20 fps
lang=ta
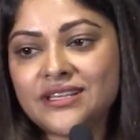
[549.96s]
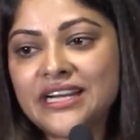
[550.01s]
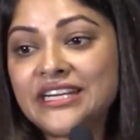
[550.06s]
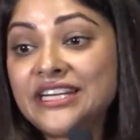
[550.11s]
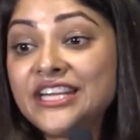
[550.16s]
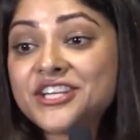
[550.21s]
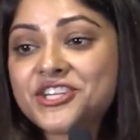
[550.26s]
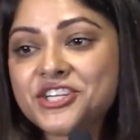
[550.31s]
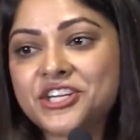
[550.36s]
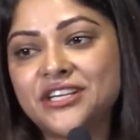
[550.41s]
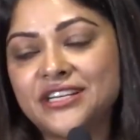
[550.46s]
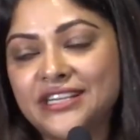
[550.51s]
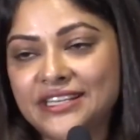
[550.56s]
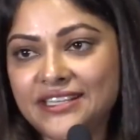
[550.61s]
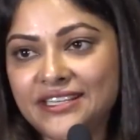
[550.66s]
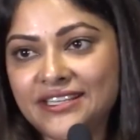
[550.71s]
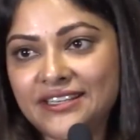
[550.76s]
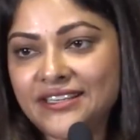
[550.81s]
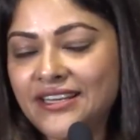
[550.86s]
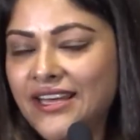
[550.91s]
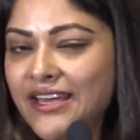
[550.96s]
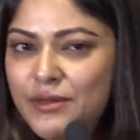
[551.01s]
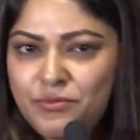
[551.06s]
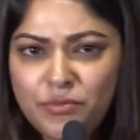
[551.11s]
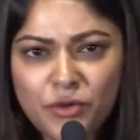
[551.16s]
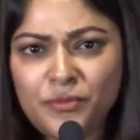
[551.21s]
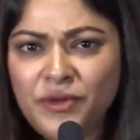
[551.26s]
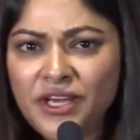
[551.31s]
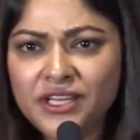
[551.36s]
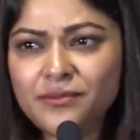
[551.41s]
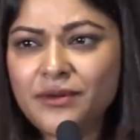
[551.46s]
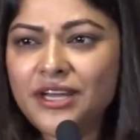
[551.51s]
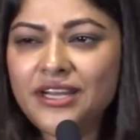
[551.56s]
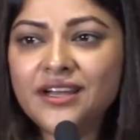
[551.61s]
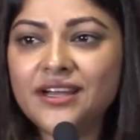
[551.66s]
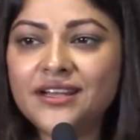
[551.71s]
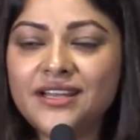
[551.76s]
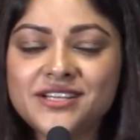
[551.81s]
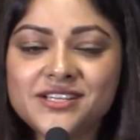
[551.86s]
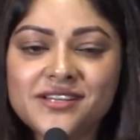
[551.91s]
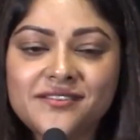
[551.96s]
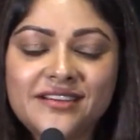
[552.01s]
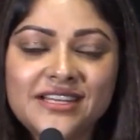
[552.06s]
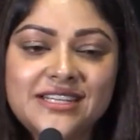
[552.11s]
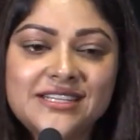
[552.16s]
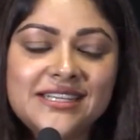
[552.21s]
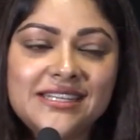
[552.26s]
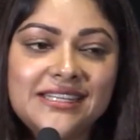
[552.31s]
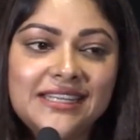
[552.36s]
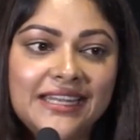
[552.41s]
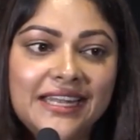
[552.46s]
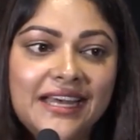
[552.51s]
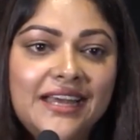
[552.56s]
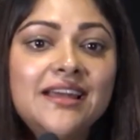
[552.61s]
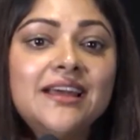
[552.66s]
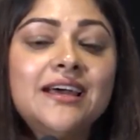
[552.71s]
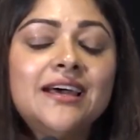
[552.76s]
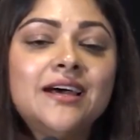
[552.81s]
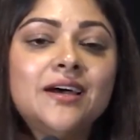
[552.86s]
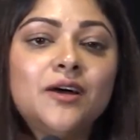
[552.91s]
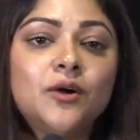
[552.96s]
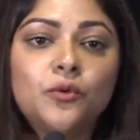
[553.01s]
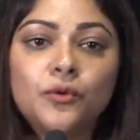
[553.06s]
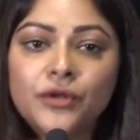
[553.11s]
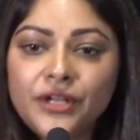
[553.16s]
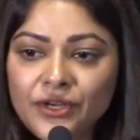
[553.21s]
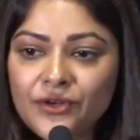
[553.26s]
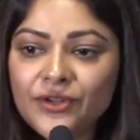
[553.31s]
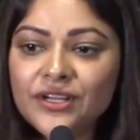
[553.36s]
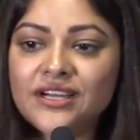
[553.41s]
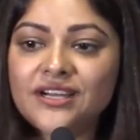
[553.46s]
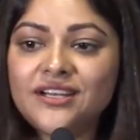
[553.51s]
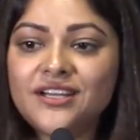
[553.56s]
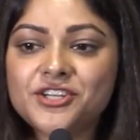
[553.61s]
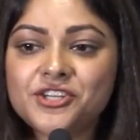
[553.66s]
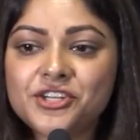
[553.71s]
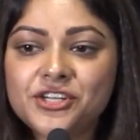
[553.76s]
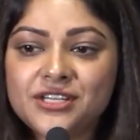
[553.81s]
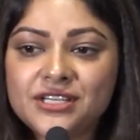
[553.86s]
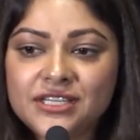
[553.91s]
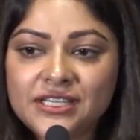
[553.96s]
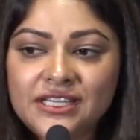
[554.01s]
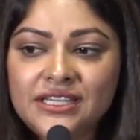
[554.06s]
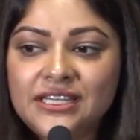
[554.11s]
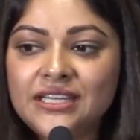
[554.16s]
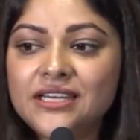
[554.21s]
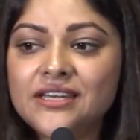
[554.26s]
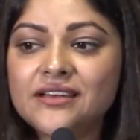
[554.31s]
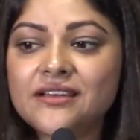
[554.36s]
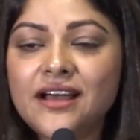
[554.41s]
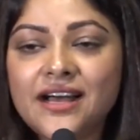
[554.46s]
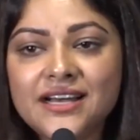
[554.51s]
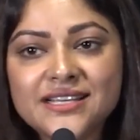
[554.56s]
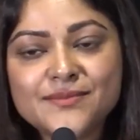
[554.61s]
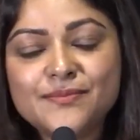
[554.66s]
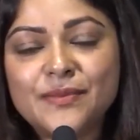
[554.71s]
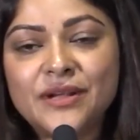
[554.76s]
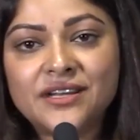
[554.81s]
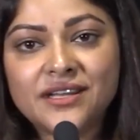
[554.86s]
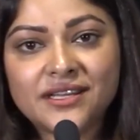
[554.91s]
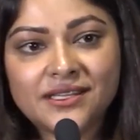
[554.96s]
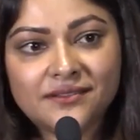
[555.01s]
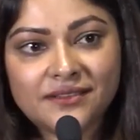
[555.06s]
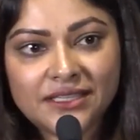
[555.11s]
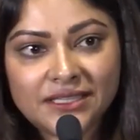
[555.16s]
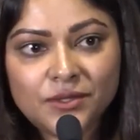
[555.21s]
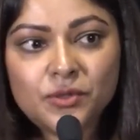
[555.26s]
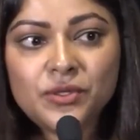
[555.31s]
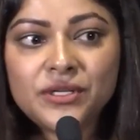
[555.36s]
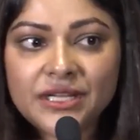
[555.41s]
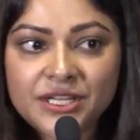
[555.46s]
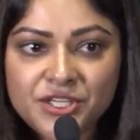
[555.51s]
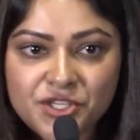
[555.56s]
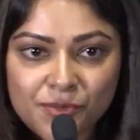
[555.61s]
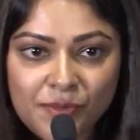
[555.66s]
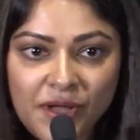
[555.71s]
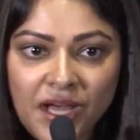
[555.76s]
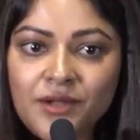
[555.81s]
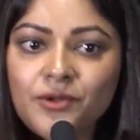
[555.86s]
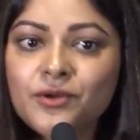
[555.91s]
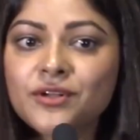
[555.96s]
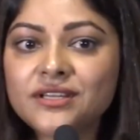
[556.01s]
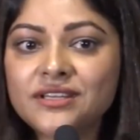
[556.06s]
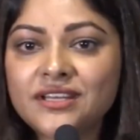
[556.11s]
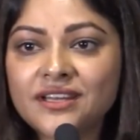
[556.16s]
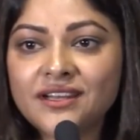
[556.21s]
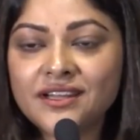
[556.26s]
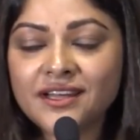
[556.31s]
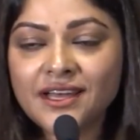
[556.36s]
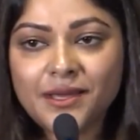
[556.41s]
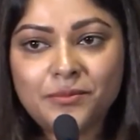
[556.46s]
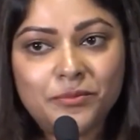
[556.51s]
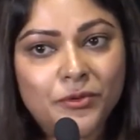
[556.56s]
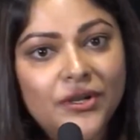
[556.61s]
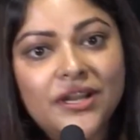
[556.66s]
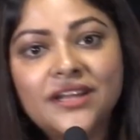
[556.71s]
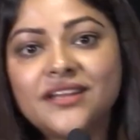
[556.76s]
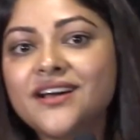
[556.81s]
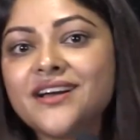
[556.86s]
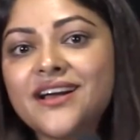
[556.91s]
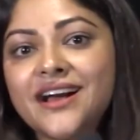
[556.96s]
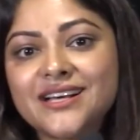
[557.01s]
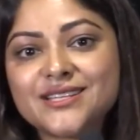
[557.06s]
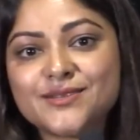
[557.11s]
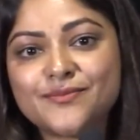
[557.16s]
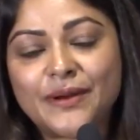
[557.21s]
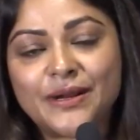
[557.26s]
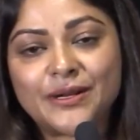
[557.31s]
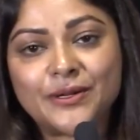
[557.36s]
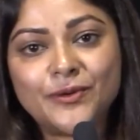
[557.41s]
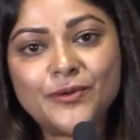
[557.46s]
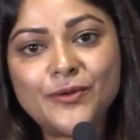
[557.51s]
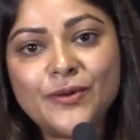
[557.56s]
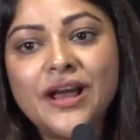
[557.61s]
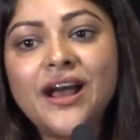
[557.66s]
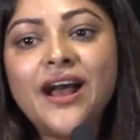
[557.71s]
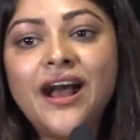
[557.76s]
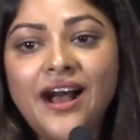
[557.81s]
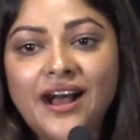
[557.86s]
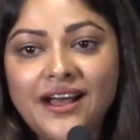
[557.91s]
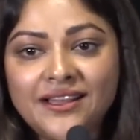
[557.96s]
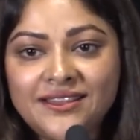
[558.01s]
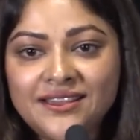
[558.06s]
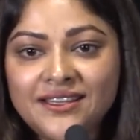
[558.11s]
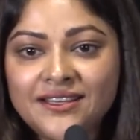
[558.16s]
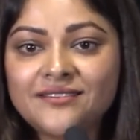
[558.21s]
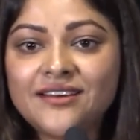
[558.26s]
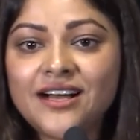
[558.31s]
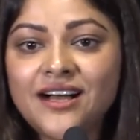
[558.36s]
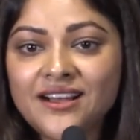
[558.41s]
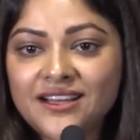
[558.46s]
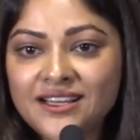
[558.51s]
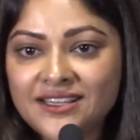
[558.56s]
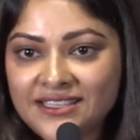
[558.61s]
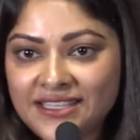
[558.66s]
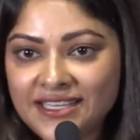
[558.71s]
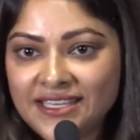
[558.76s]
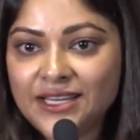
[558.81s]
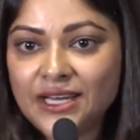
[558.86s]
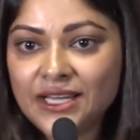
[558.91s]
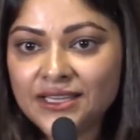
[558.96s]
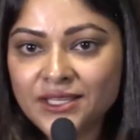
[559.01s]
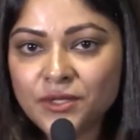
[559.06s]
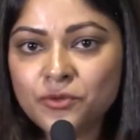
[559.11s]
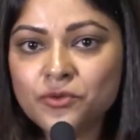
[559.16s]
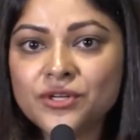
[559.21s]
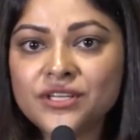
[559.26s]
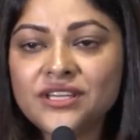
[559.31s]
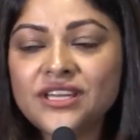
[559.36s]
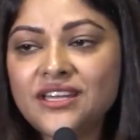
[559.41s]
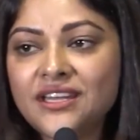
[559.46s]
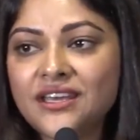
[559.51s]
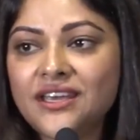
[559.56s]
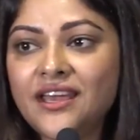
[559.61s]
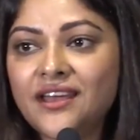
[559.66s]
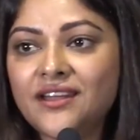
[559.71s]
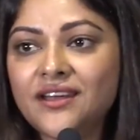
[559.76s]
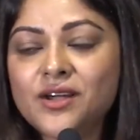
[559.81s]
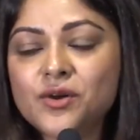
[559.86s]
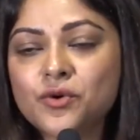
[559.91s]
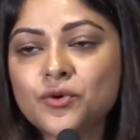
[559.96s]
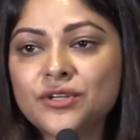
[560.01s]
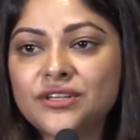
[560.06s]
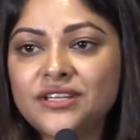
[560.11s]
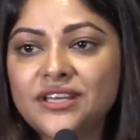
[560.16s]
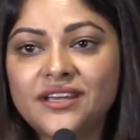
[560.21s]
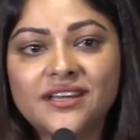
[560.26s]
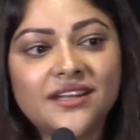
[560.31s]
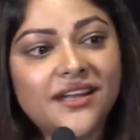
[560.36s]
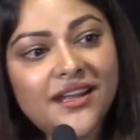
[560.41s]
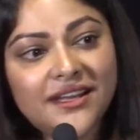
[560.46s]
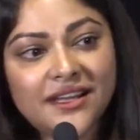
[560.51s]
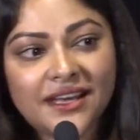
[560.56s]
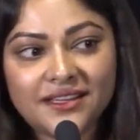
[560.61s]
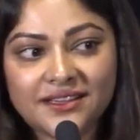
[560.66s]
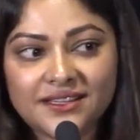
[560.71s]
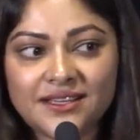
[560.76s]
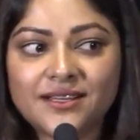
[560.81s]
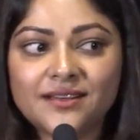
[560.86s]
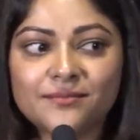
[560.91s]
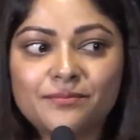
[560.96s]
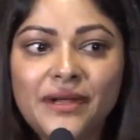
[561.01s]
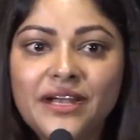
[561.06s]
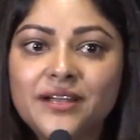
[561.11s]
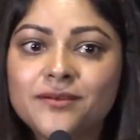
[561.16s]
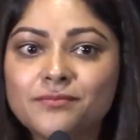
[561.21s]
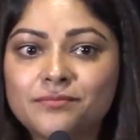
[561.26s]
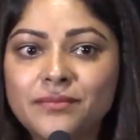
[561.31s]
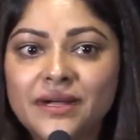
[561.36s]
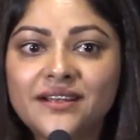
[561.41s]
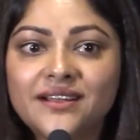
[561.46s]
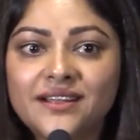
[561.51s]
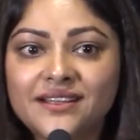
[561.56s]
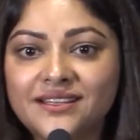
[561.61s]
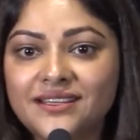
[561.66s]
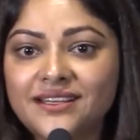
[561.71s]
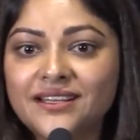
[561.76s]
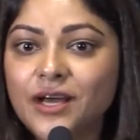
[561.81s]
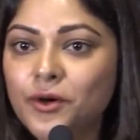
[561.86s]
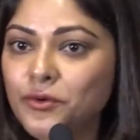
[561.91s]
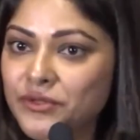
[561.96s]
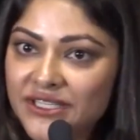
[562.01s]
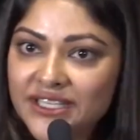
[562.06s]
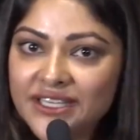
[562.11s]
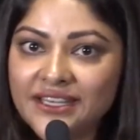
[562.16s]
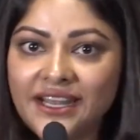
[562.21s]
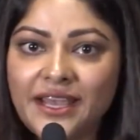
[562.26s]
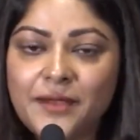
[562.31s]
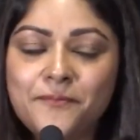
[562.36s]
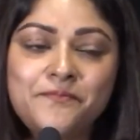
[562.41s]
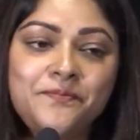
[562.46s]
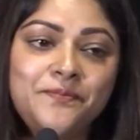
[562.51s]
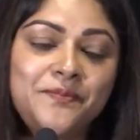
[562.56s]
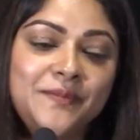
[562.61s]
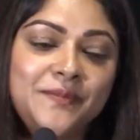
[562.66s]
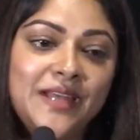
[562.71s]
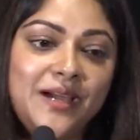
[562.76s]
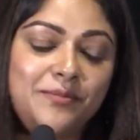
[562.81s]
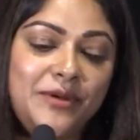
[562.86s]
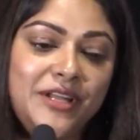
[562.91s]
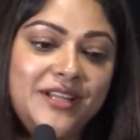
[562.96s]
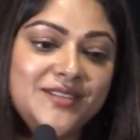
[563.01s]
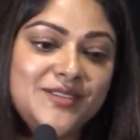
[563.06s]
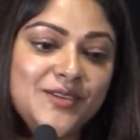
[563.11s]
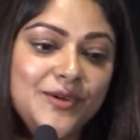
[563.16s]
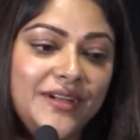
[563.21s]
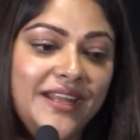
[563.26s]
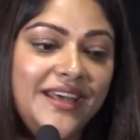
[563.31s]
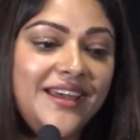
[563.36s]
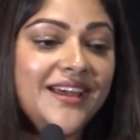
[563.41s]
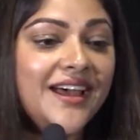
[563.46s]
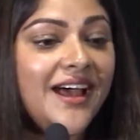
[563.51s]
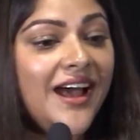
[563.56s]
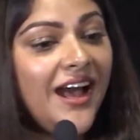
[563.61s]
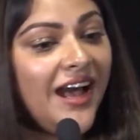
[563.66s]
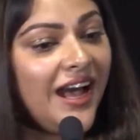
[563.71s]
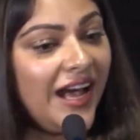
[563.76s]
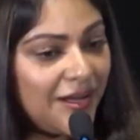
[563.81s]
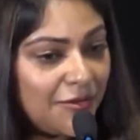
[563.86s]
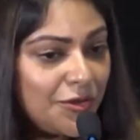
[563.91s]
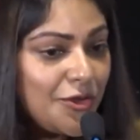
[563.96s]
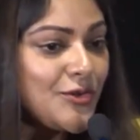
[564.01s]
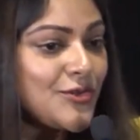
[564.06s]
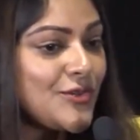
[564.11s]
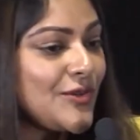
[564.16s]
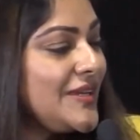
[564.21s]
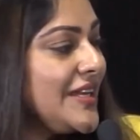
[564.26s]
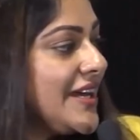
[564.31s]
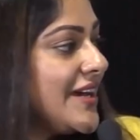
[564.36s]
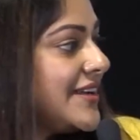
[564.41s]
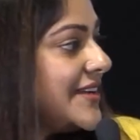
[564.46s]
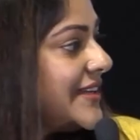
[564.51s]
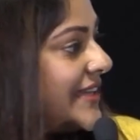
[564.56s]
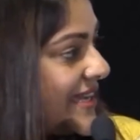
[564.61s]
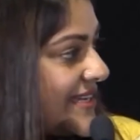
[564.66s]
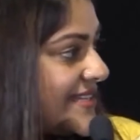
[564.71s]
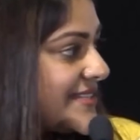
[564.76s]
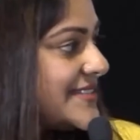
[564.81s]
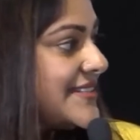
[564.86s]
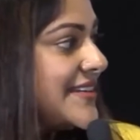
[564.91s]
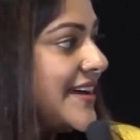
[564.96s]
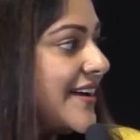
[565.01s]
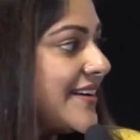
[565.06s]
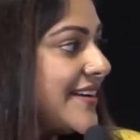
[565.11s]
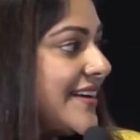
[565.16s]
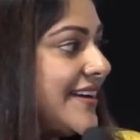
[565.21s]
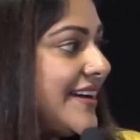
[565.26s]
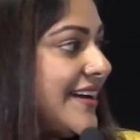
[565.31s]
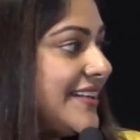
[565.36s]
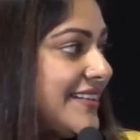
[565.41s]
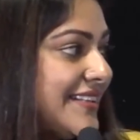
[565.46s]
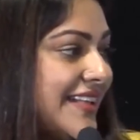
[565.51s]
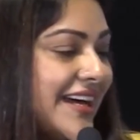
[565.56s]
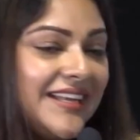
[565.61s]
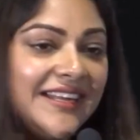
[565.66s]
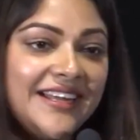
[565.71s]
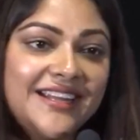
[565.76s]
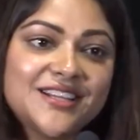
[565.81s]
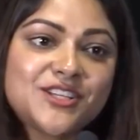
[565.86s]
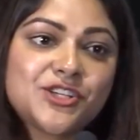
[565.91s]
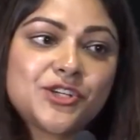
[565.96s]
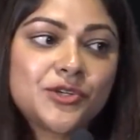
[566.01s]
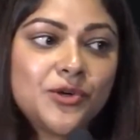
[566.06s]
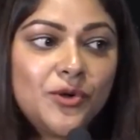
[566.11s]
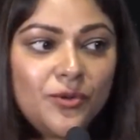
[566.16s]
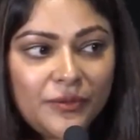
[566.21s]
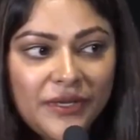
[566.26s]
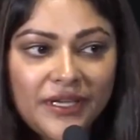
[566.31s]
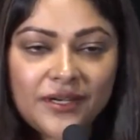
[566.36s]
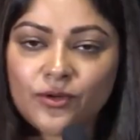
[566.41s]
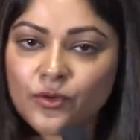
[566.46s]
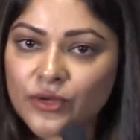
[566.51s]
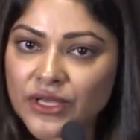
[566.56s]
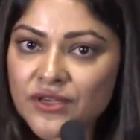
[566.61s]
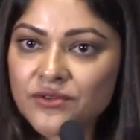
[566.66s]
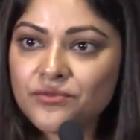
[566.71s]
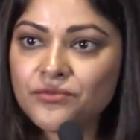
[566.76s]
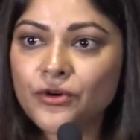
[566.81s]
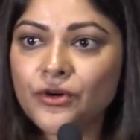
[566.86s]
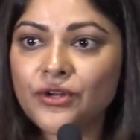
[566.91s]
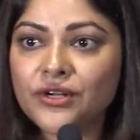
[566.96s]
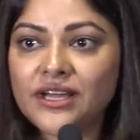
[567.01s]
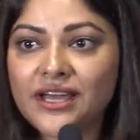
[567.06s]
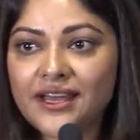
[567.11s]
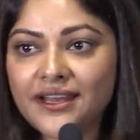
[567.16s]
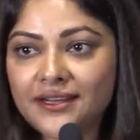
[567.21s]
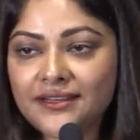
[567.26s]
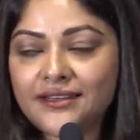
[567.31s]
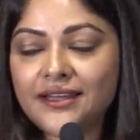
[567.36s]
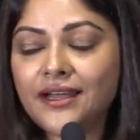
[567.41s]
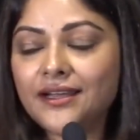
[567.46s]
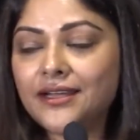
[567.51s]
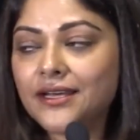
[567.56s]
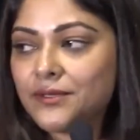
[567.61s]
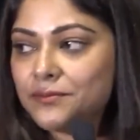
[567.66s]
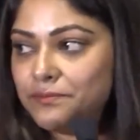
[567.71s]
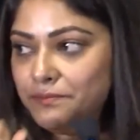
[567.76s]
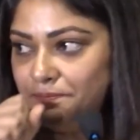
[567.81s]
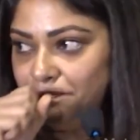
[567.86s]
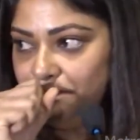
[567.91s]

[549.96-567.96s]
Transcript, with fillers: கண்டிஷன் இருக்குது நான் எப்போவுமே அந்த மாதிரி கண்டிஷன் வச்சதில்லை ஒரே ஒரு கண்டிஷன் இருக்குது நீங்கள் காசு பண்ணுறது வந்து ஒரு நிஜமான ஒரு திருநங்கை பொண்ணை தான் காசு பண்ணும் அந்த வாக்கு நீங்கள் அந்த உறுதி நீங்கள் எனக்கு கொடுத்தீங்கன்னா நான் இந்த படம் பண்ணுறதுக்கு நான் ஒத்துக்கிறேன் அப்படின்னு சொன்னேன் அவரும் சொன்னார் எஸ் நாங்கள் அதை தான் நினச்சிருக்கோம் வி ஆர் லுக்கிங் ஃபார் கரெக்டான